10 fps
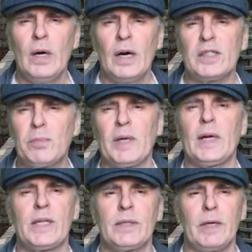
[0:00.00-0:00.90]

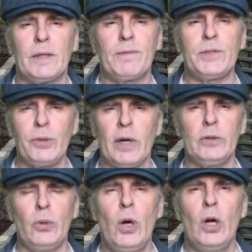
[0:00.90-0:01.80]
отбрасывает в
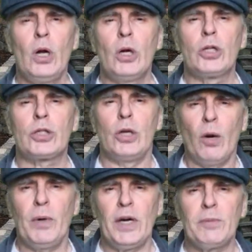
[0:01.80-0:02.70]
сторону —
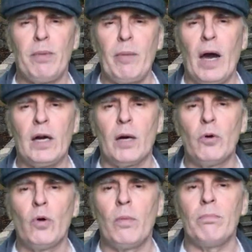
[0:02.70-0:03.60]
шлепает по
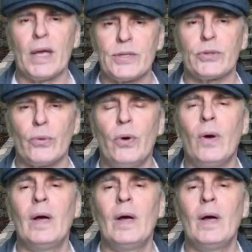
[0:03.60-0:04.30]
мягкому месту.